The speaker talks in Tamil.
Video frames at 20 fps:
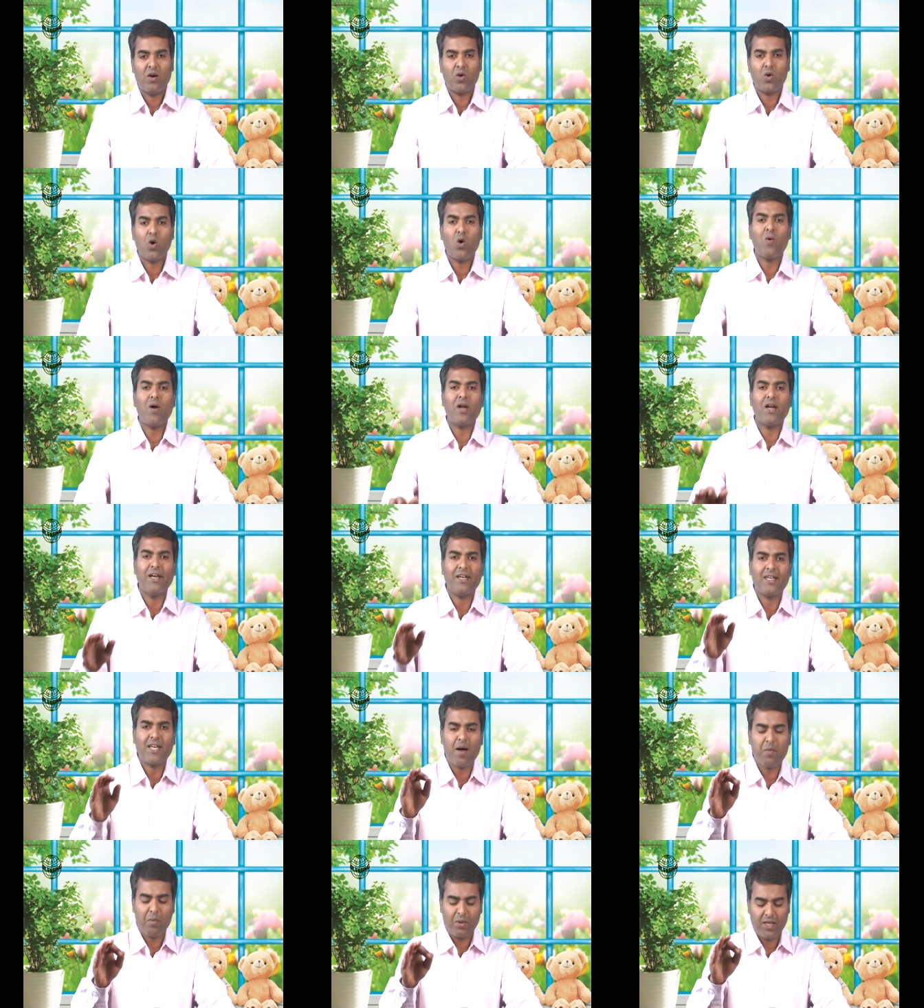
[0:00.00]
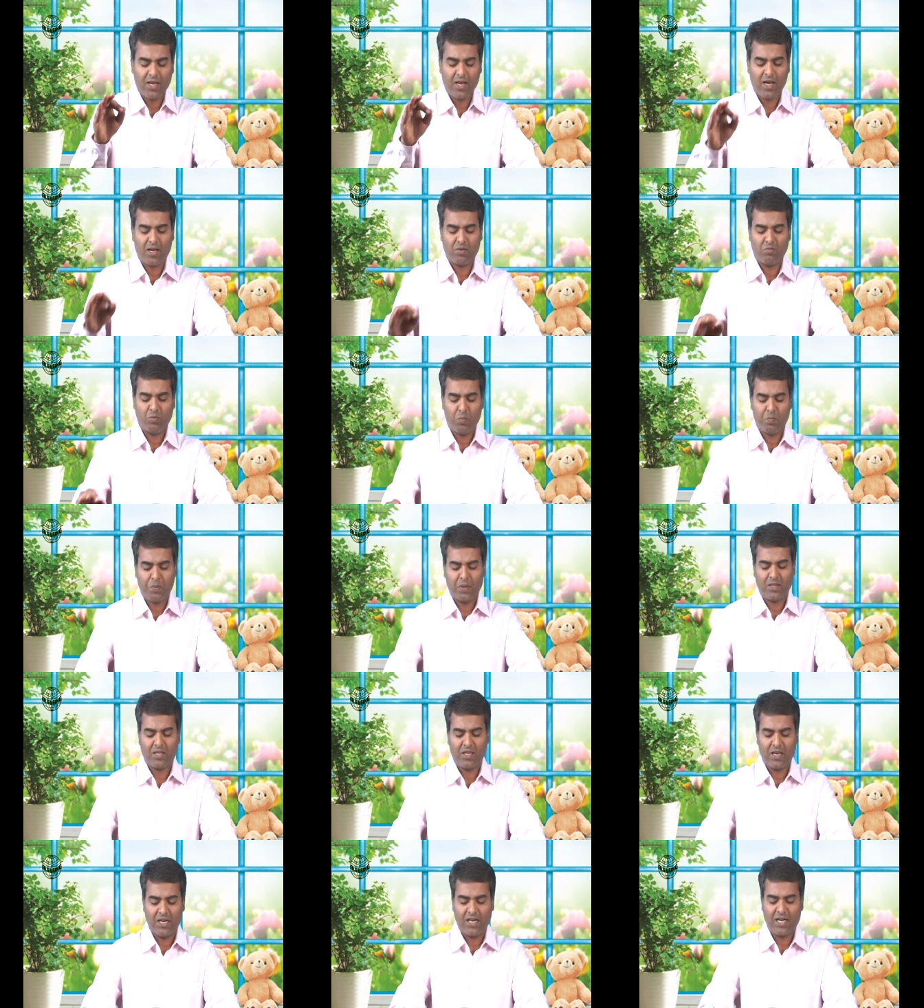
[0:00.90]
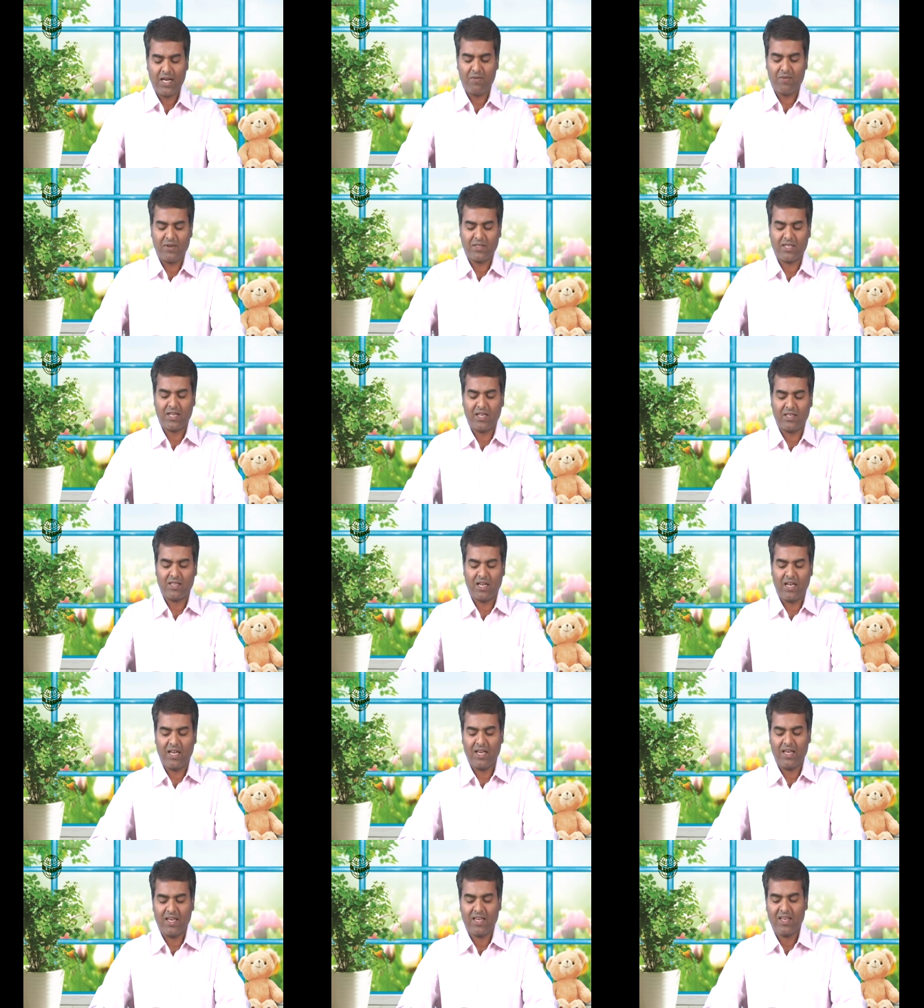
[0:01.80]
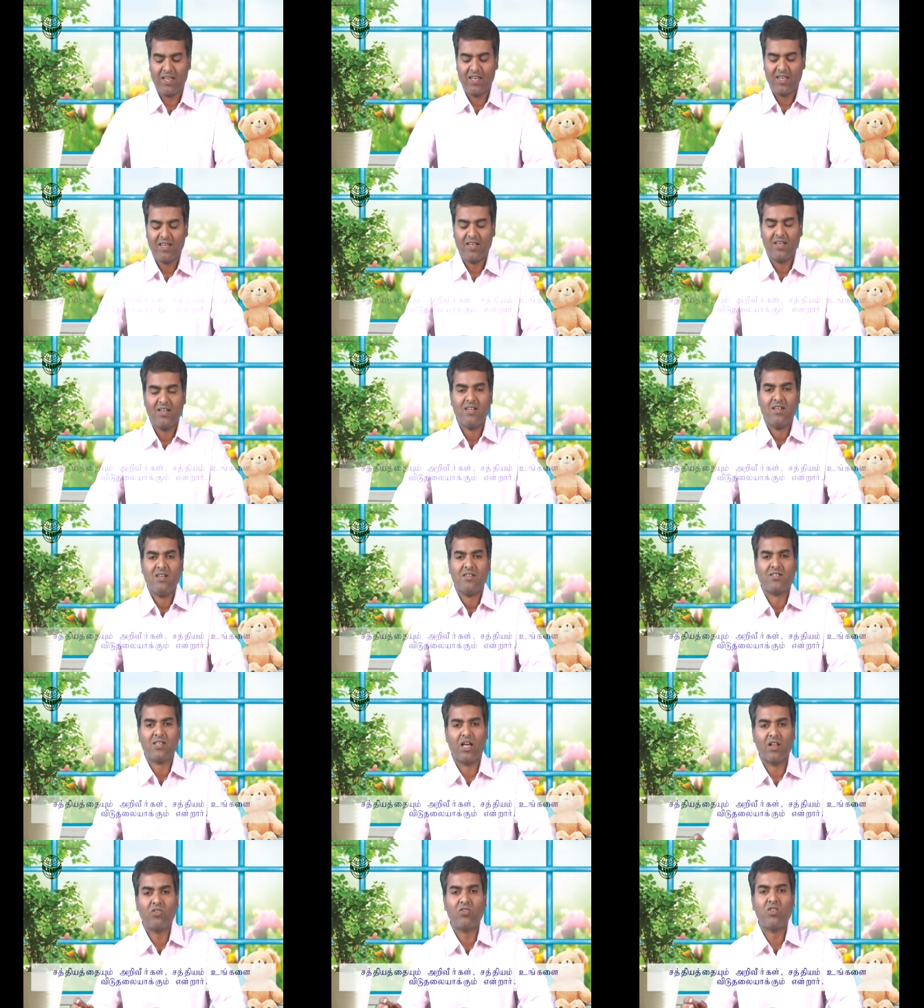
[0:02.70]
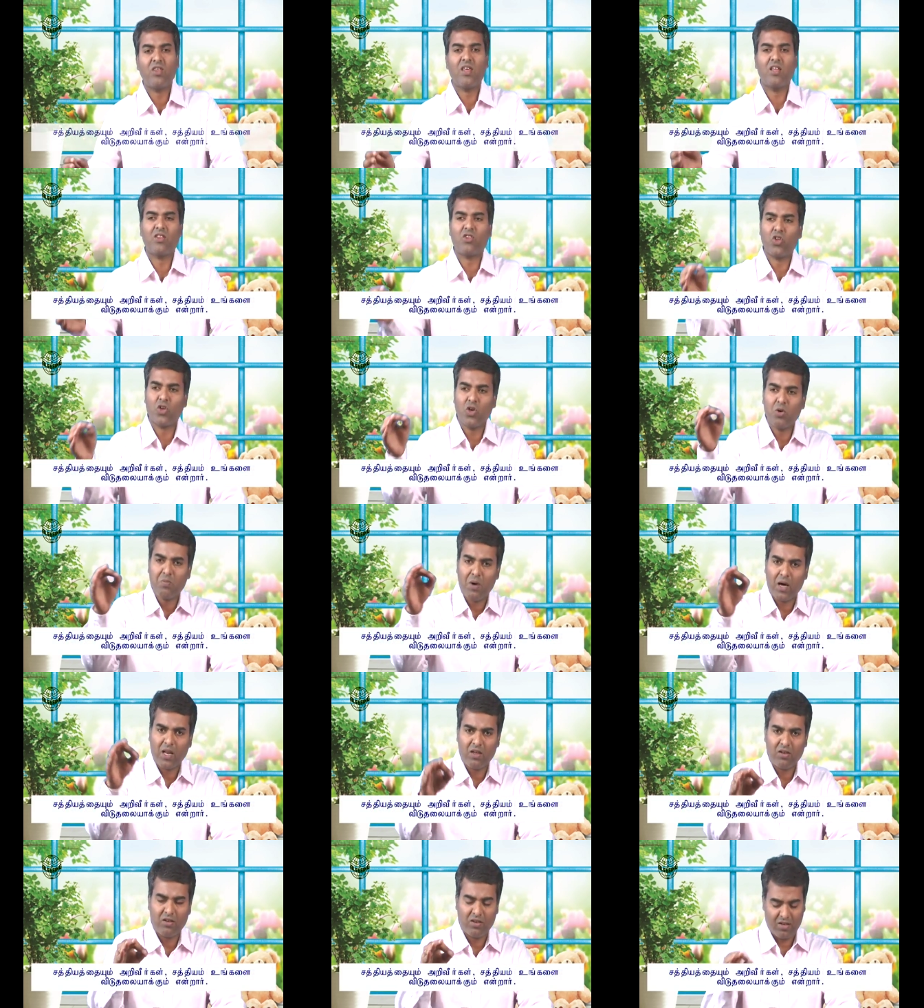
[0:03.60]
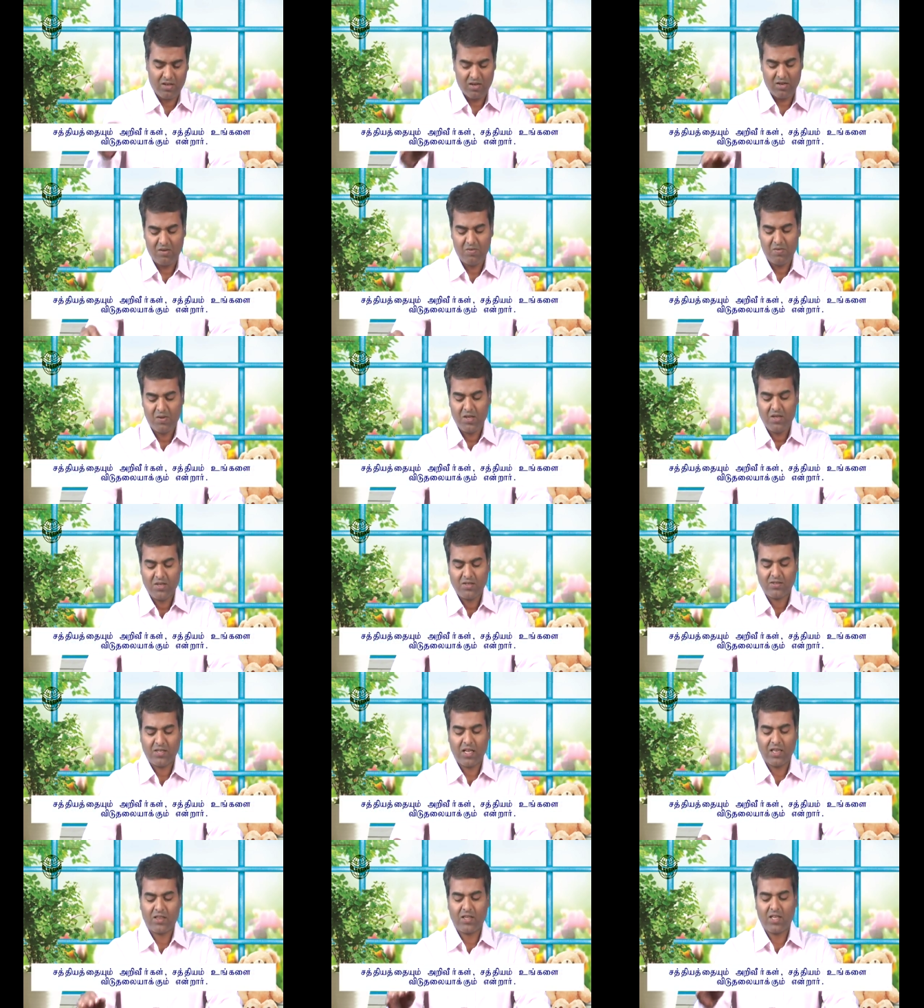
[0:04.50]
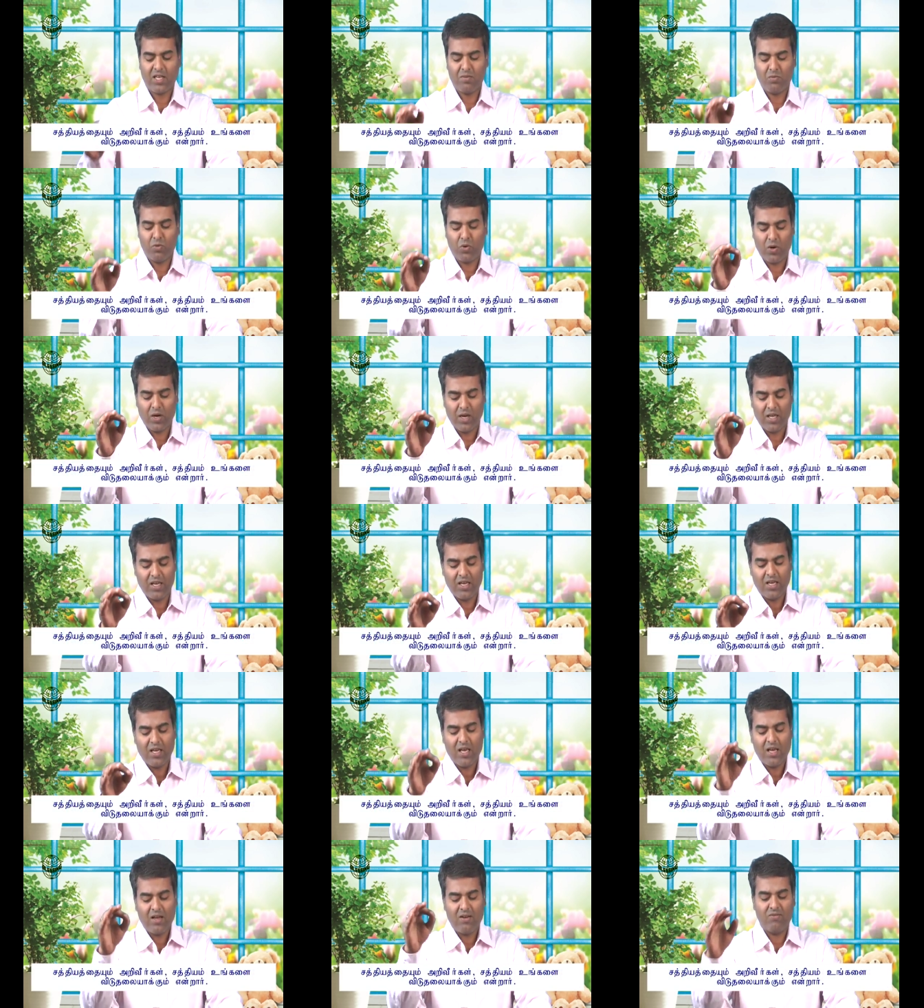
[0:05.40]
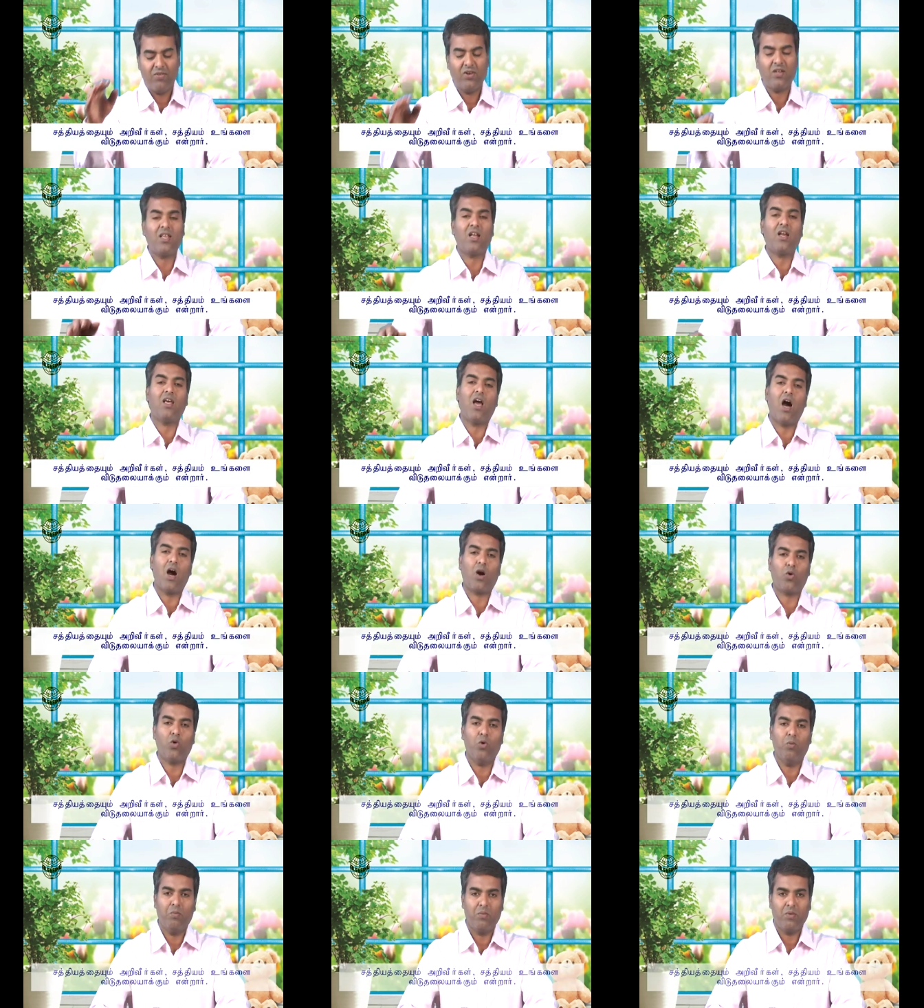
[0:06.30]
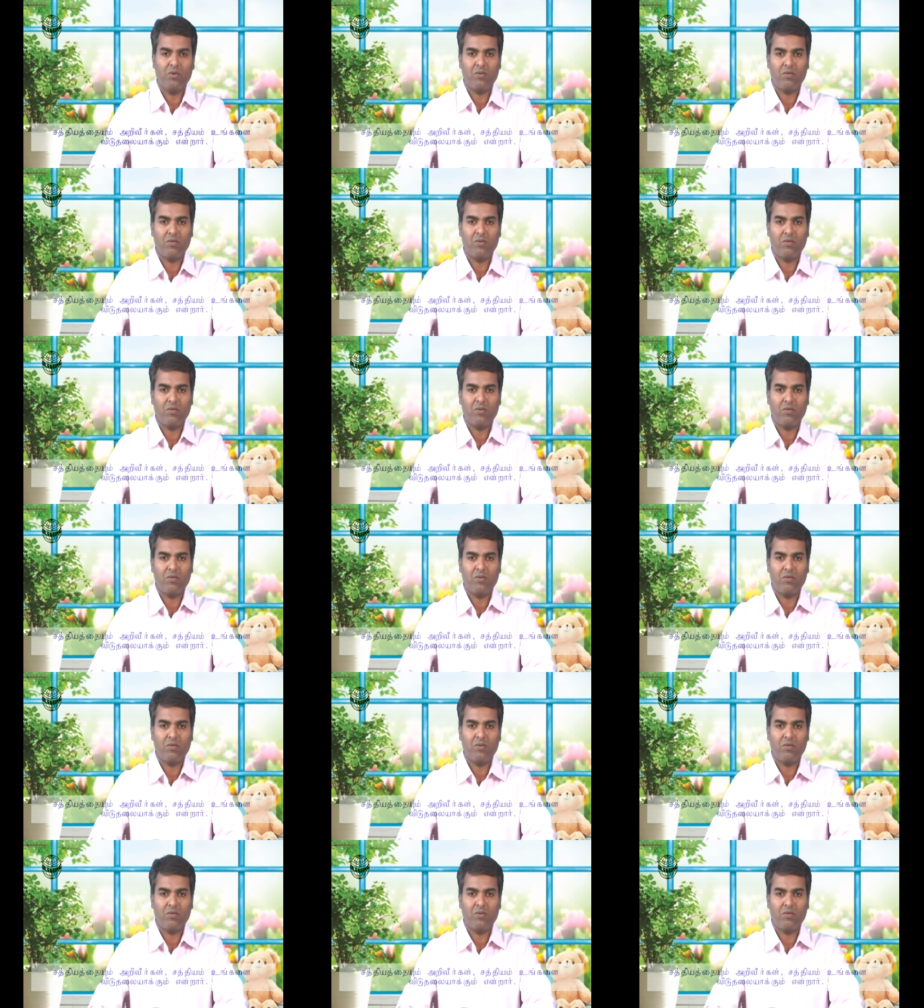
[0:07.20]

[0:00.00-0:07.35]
யோவன் எட்டாம் அதிகாரம் முப்பத்தி ரெண்டாம் வசனத்திலே சத்தியத்தையும் அறியுங்கள் சத்தியம் உங்களை விடுதலையாக்கும்